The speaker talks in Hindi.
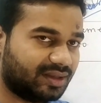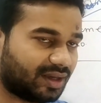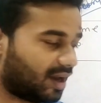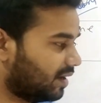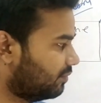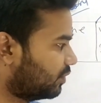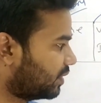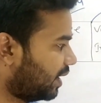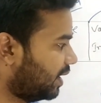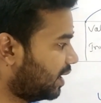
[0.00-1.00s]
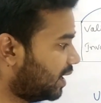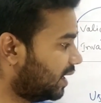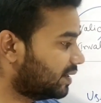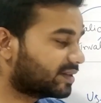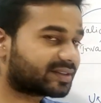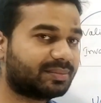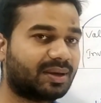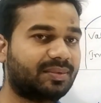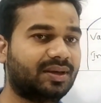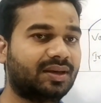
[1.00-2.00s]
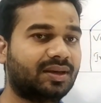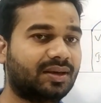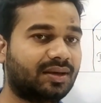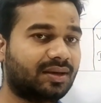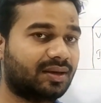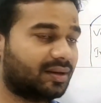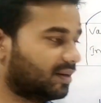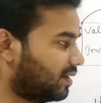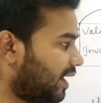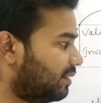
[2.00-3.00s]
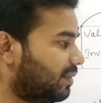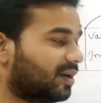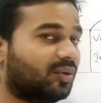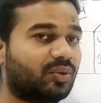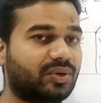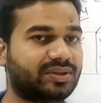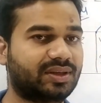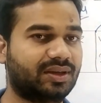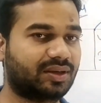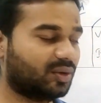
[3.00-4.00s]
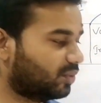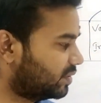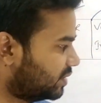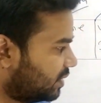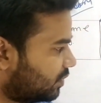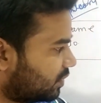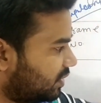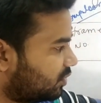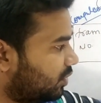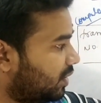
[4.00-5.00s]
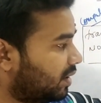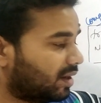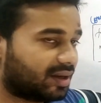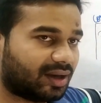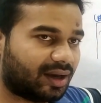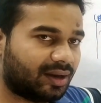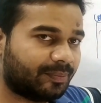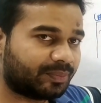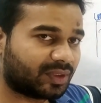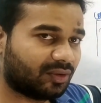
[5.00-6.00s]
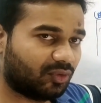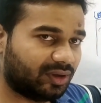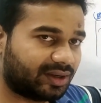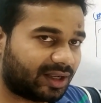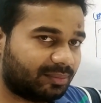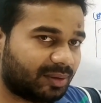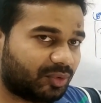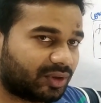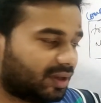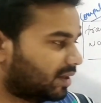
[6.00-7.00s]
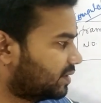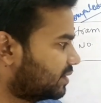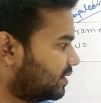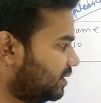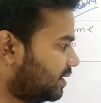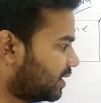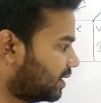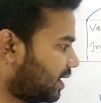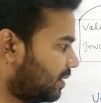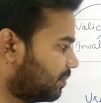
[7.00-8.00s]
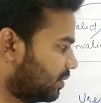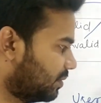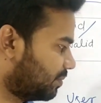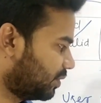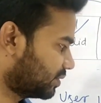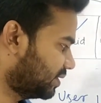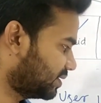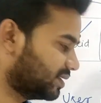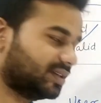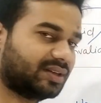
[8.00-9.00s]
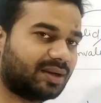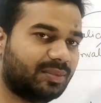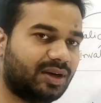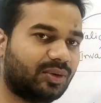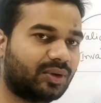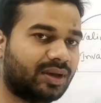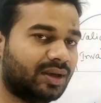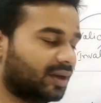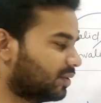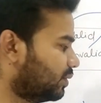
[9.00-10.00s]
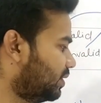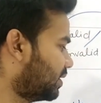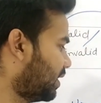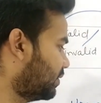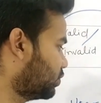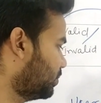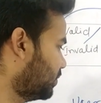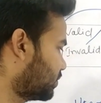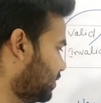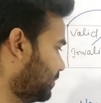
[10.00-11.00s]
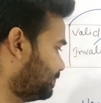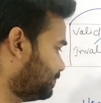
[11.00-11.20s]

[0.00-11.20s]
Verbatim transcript: किया है वो क्या है हार्ड डिस्क में भी राइट बैक होने चाहिए क्यों होने चाहिए क्योंकि ये तो क्या है पॉलिटाइन मेमोरी है जैसे ही ये क्या है प्रोसेस टर्मिनेट होगी तो ये क्या है जो भी उसने